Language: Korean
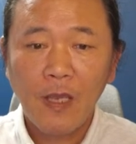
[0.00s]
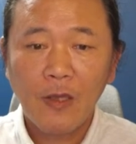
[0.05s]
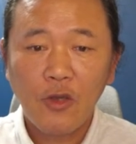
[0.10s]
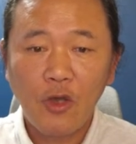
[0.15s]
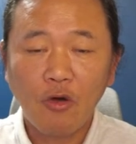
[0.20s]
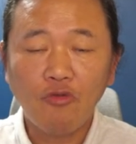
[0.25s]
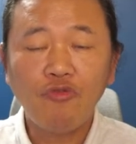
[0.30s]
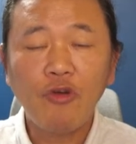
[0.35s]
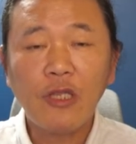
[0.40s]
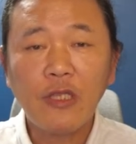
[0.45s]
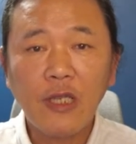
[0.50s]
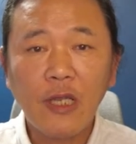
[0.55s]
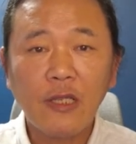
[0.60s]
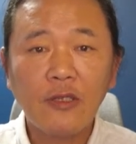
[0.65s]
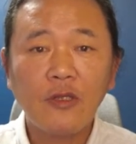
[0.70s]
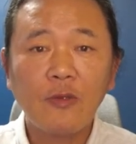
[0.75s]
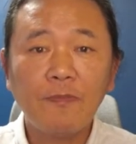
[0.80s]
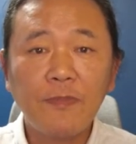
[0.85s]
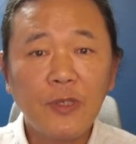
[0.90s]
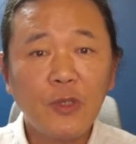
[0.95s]
경우에
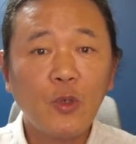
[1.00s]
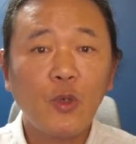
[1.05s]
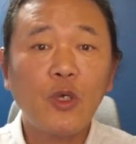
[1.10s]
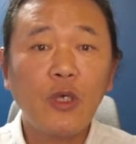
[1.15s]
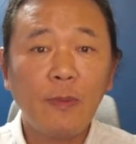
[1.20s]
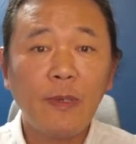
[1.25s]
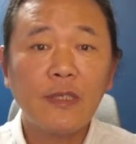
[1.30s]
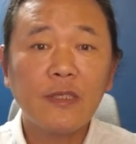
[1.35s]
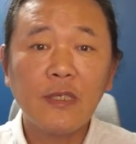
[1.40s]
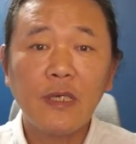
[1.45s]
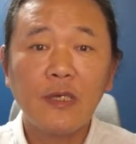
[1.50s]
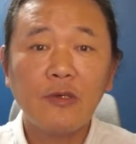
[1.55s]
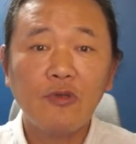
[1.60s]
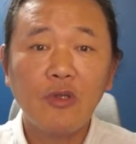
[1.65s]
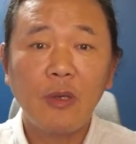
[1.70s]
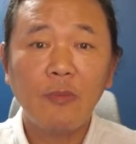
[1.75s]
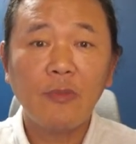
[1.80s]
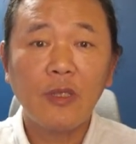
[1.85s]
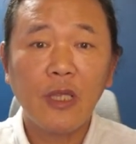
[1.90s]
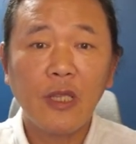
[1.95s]
따라서는 비용이
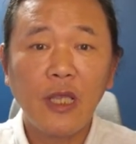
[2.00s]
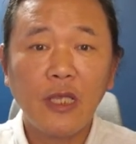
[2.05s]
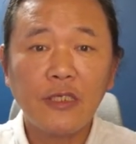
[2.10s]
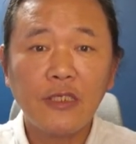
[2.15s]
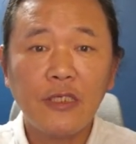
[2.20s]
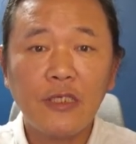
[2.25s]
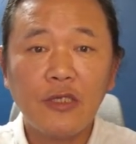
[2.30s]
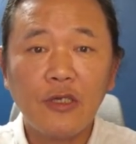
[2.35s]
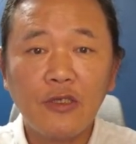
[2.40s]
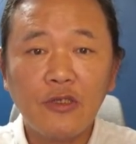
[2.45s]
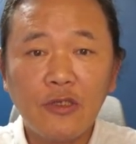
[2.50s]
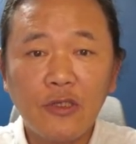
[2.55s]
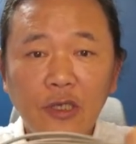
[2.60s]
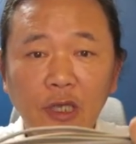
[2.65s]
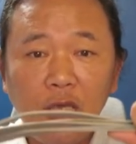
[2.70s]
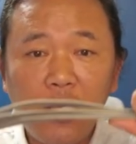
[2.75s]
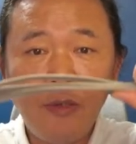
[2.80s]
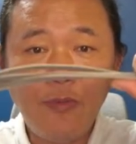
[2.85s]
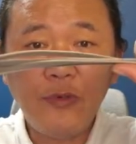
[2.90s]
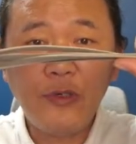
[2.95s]
발생하기도 합니다. 사실 이런
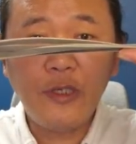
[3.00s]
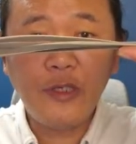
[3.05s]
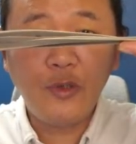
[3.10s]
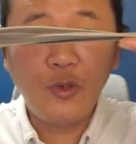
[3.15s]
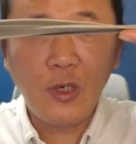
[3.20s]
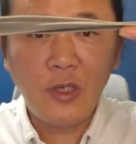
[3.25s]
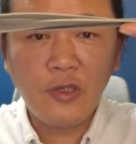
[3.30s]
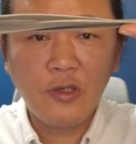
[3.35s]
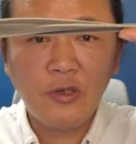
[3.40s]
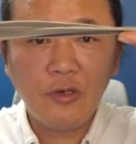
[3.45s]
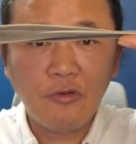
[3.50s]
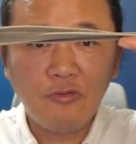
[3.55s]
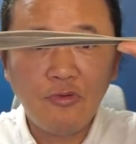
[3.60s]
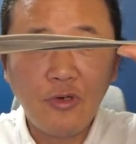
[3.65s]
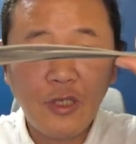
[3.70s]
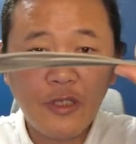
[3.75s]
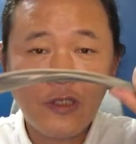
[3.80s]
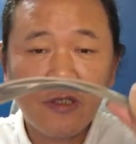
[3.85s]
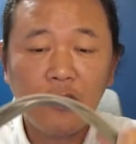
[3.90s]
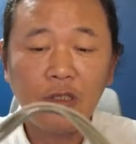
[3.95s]
케이블을 이용하는
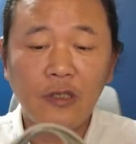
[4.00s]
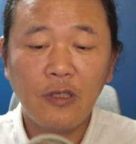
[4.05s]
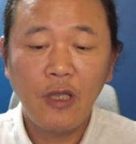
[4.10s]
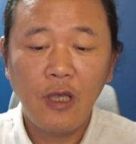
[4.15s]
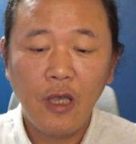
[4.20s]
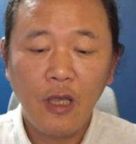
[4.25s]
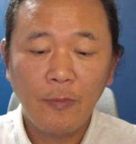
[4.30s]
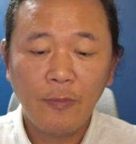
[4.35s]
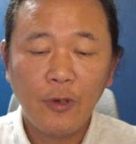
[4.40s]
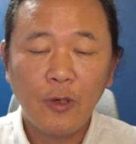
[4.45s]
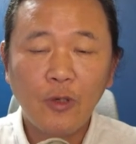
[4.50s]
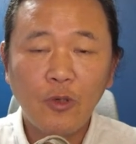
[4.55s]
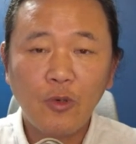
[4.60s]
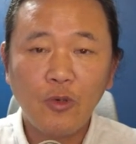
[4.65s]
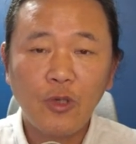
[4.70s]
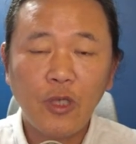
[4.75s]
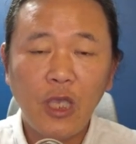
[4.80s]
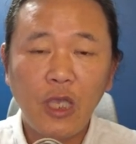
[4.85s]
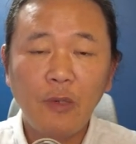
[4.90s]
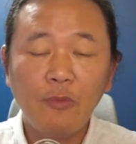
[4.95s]
경우에는
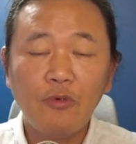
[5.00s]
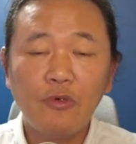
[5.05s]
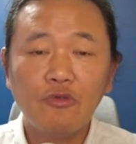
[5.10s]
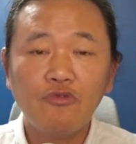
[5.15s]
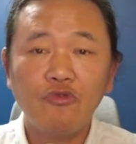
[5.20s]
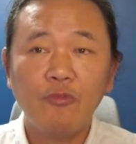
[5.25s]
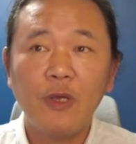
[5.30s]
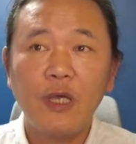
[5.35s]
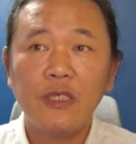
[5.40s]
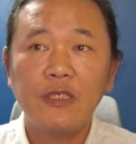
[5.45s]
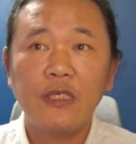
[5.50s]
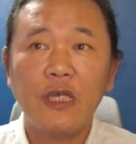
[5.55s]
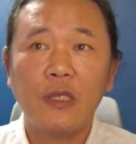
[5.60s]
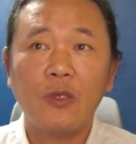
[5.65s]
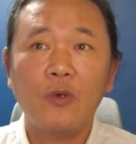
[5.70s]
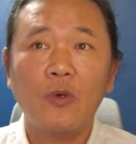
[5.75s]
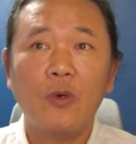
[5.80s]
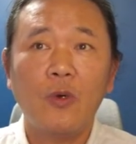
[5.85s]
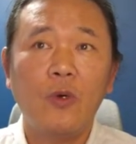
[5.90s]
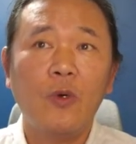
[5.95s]
별도로 케이블을 구매하지
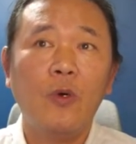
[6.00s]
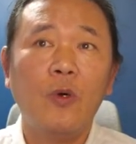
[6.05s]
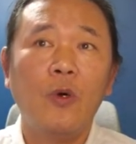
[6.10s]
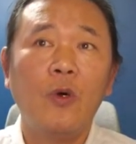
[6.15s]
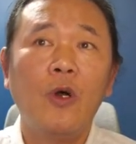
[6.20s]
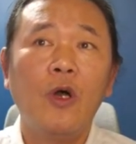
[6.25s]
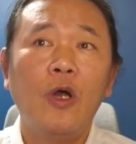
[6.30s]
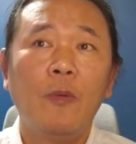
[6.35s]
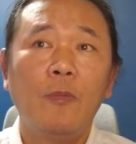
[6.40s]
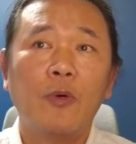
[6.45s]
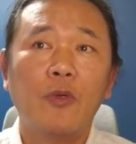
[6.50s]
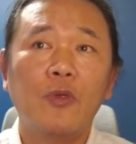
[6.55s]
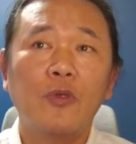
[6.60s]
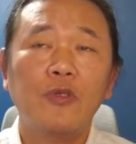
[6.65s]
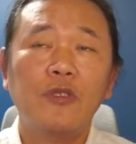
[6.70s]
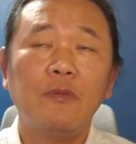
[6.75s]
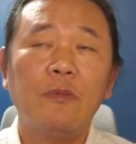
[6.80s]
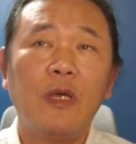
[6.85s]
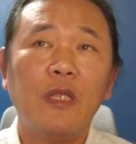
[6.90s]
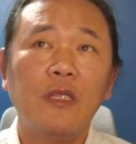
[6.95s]
않고
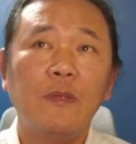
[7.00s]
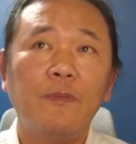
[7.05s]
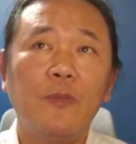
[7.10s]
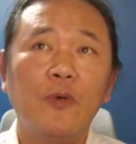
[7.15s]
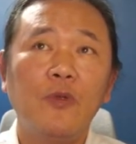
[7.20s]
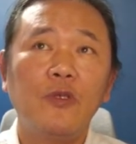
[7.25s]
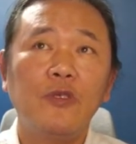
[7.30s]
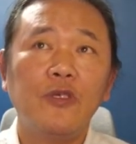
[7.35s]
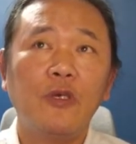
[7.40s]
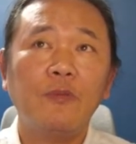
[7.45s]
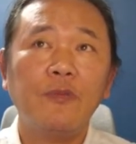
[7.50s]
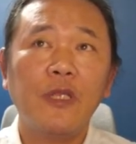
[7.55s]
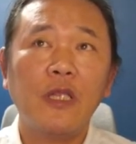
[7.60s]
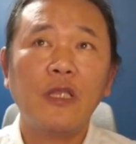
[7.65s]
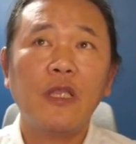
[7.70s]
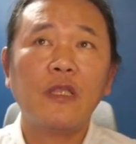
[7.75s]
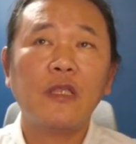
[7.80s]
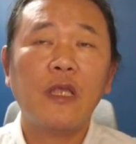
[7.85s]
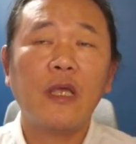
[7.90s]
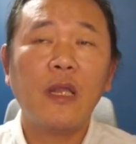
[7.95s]
보통 스마트폰을 처음
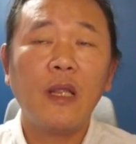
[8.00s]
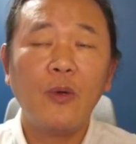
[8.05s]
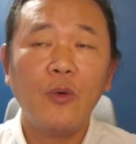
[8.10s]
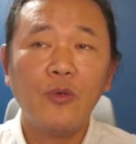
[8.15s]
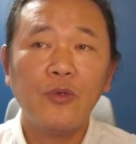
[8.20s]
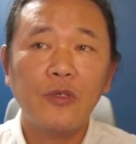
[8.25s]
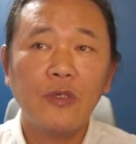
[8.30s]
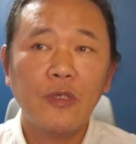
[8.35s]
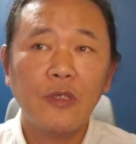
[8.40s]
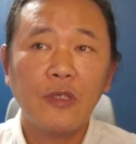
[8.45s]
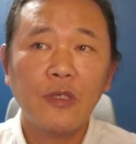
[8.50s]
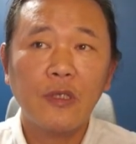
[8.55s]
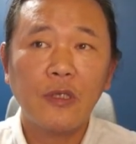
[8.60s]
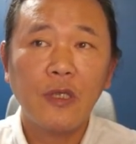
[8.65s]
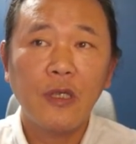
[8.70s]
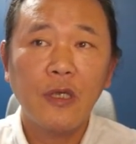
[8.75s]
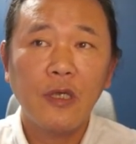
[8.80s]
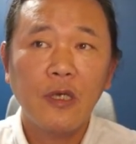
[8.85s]
살 때 따라오는